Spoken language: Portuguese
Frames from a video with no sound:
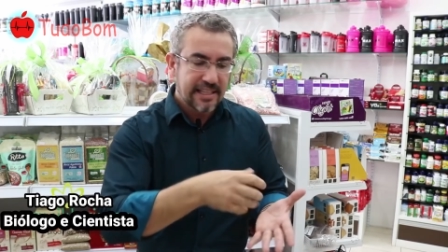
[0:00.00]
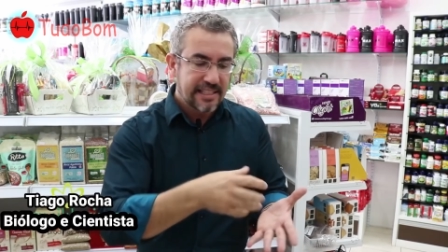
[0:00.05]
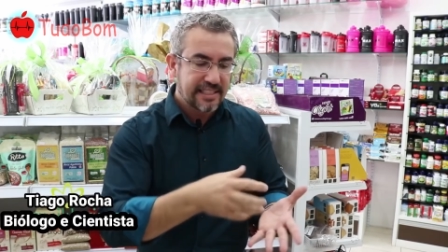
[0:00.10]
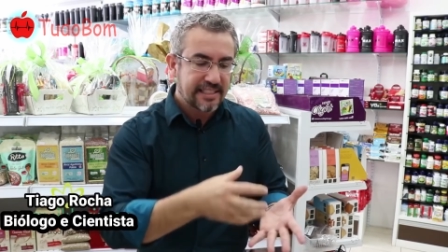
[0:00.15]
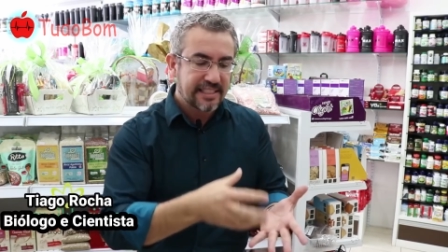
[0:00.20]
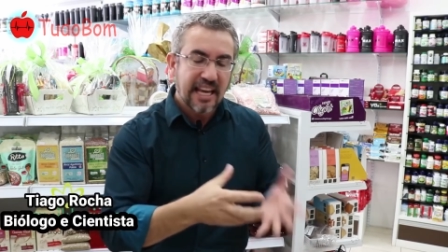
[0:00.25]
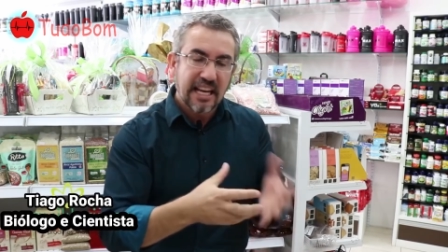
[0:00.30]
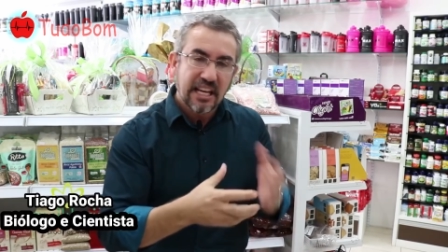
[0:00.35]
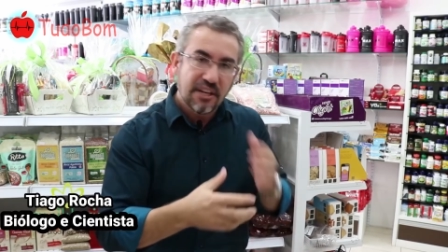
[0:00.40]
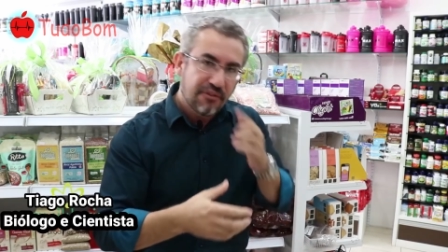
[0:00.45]

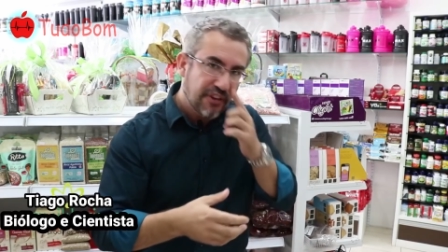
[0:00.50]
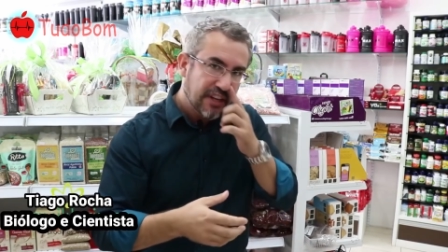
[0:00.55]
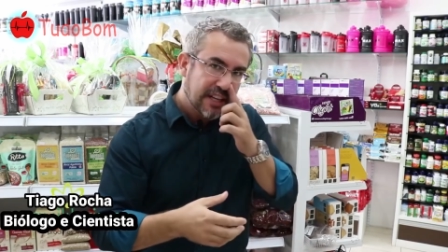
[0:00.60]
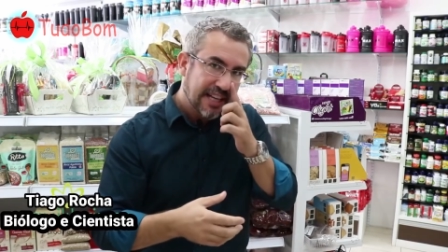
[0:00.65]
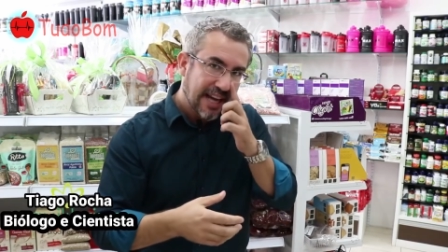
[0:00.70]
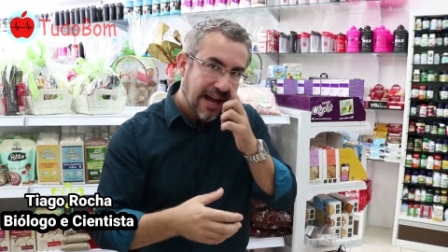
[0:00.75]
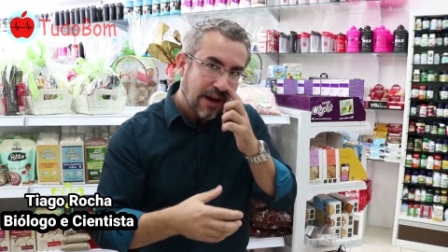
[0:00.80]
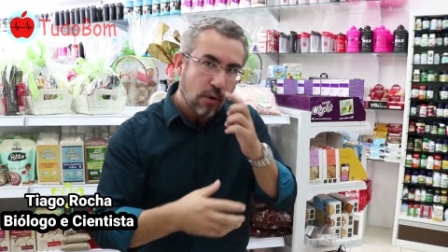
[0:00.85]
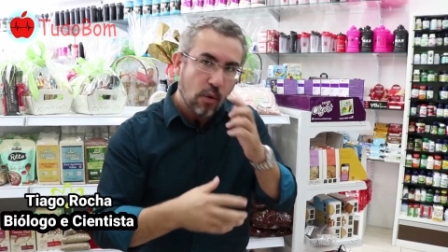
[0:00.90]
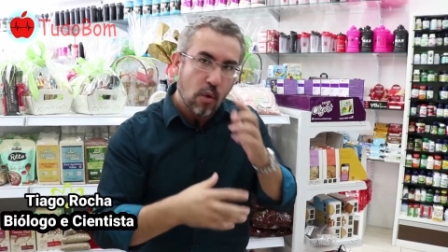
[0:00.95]
Se ele
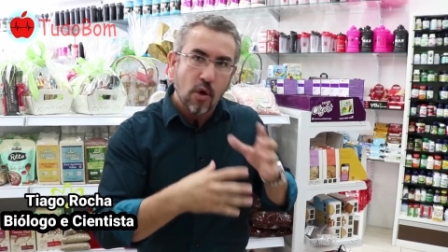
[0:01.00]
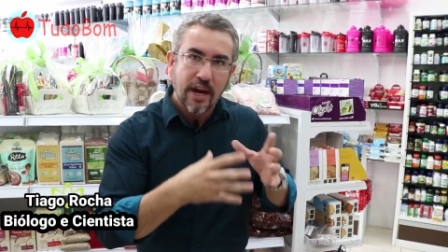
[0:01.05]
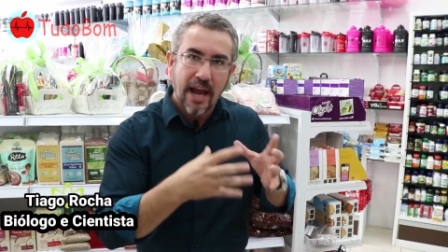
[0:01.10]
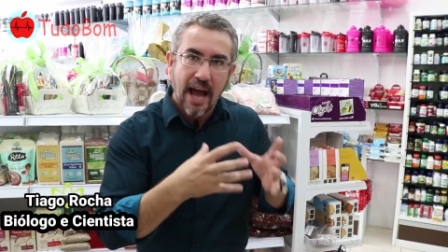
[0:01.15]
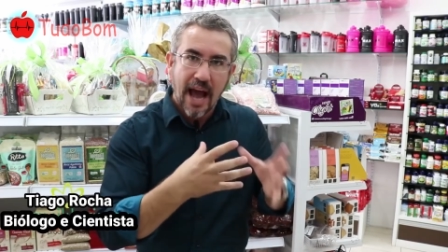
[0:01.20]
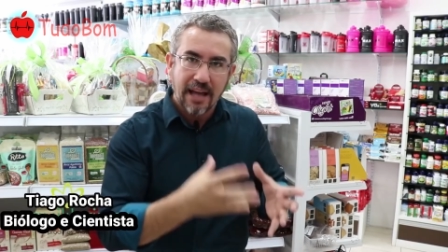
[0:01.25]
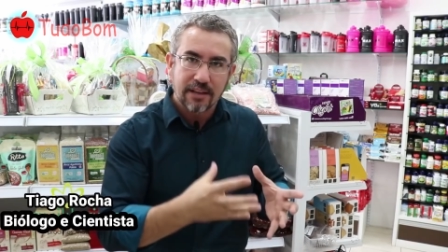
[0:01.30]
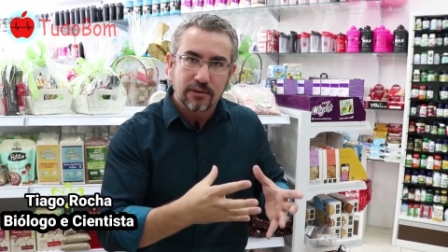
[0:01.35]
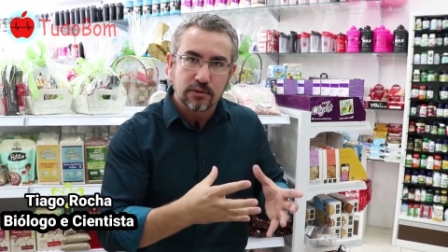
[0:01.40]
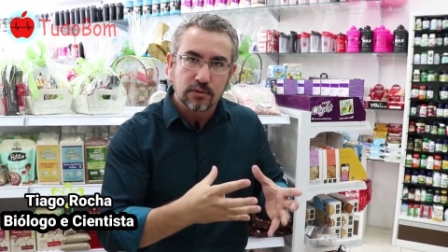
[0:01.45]
ficar
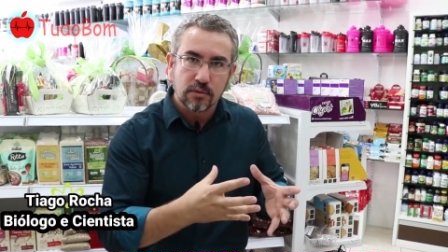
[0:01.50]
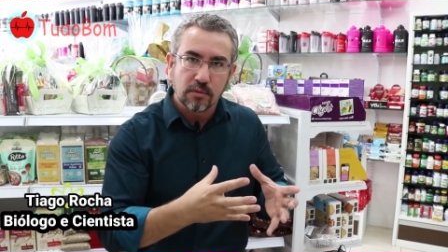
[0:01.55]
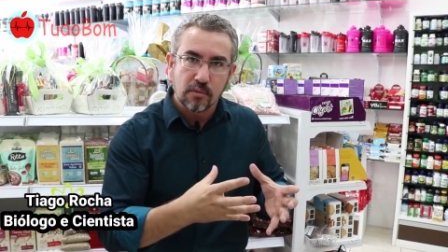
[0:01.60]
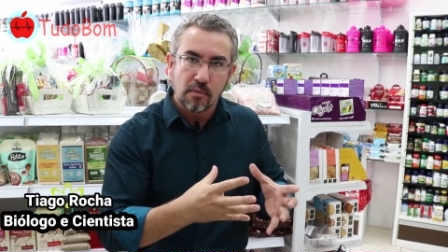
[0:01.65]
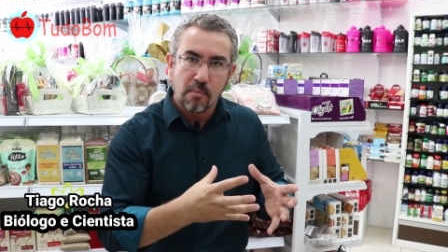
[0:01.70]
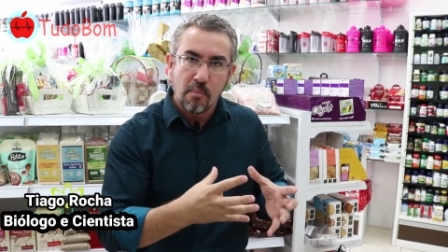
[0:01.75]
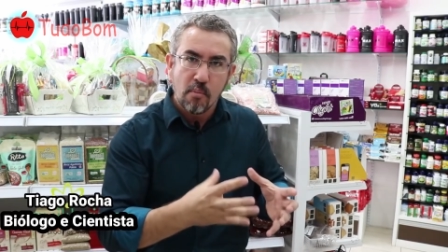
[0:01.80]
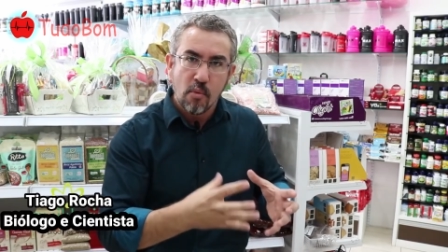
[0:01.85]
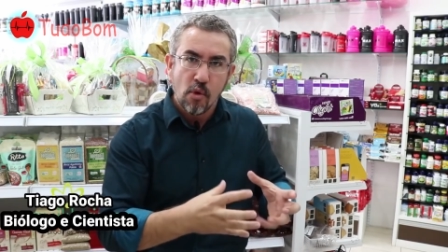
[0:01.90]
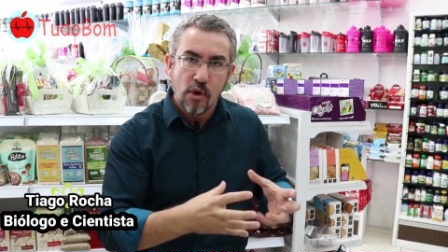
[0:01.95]
corado,
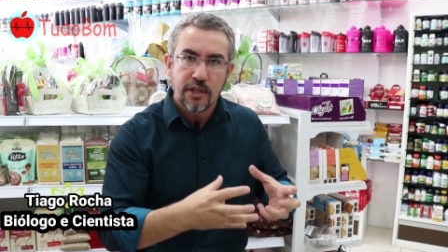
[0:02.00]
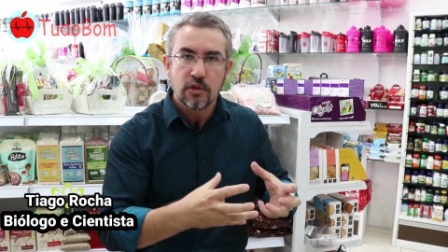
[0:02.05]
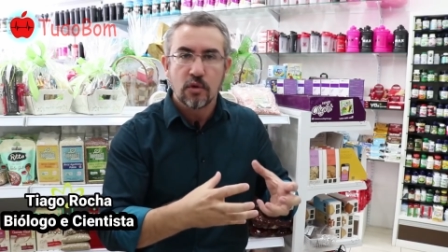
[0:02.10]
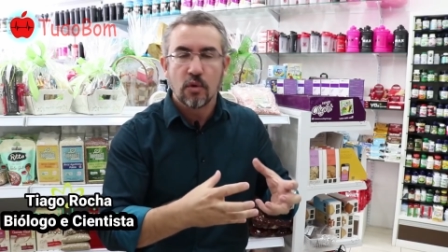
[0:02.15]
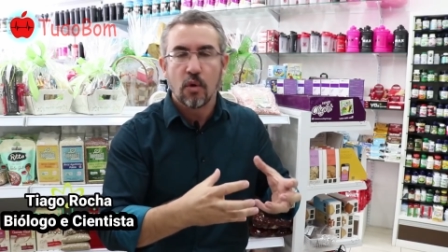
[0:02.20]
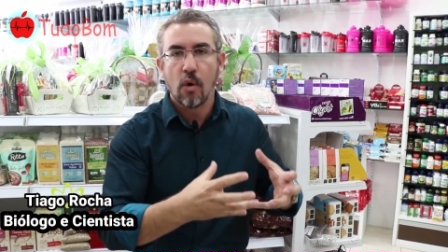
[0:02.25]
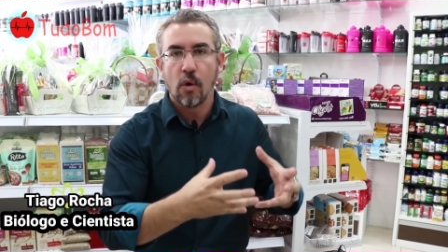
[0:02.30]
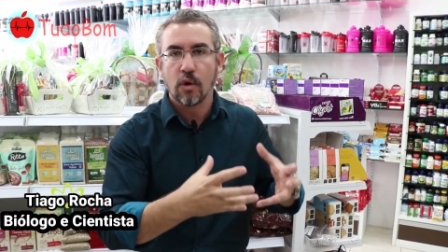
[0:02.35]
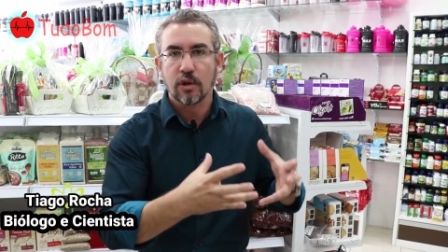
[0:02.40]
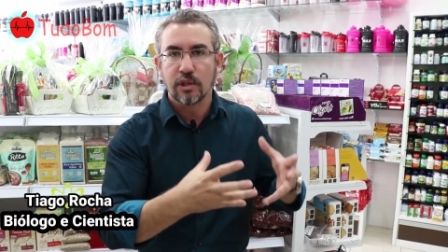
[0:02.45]
muito
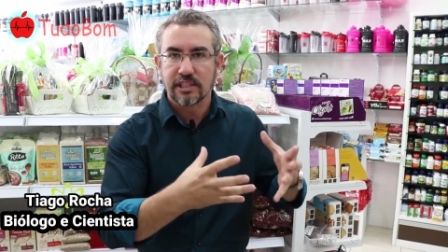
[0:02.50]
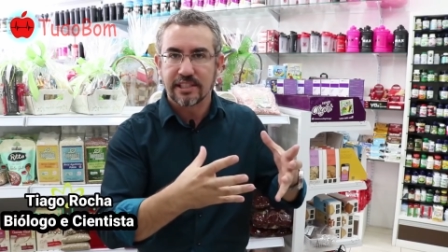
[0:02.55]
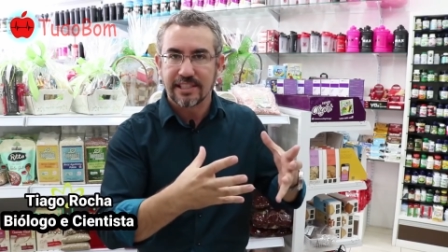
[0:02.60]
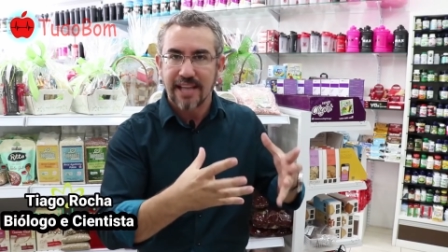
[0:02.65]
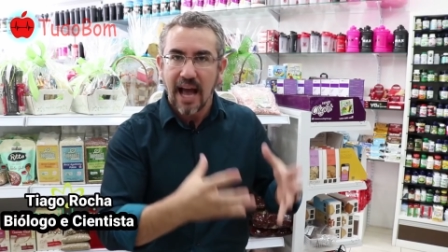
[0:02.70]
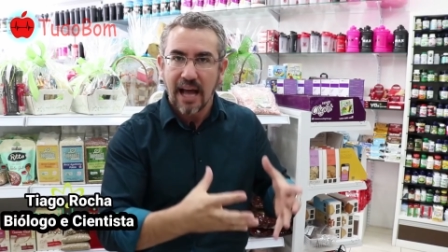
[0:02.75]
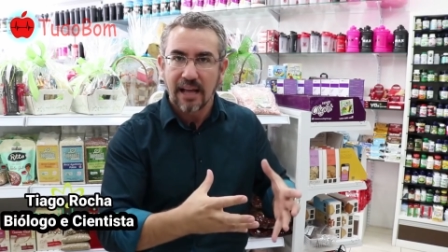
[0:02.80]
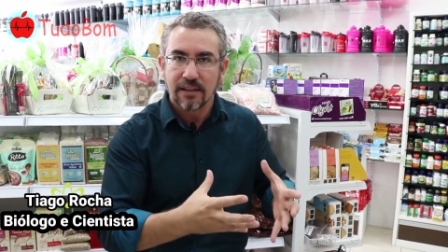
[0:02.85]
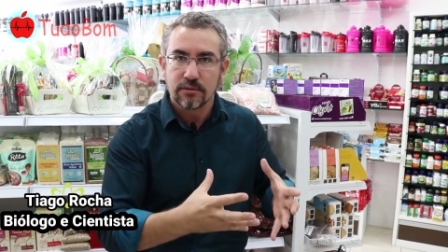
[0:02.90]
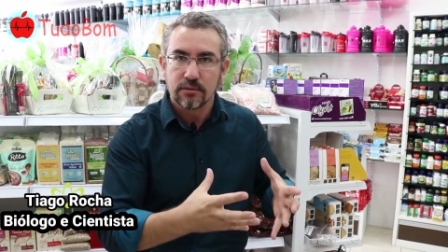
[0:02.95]

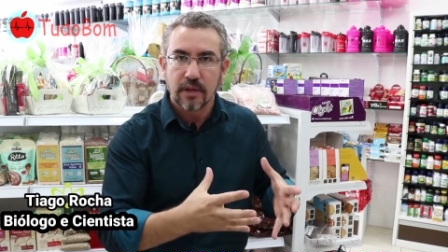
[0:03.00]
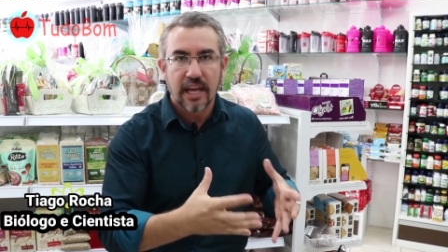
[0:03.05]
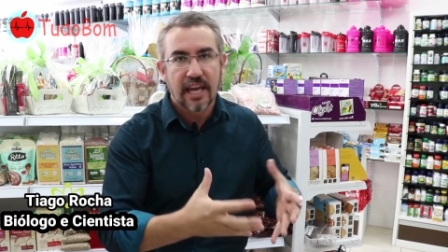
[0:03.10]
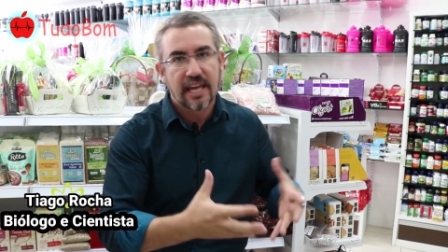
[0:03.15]
rosado,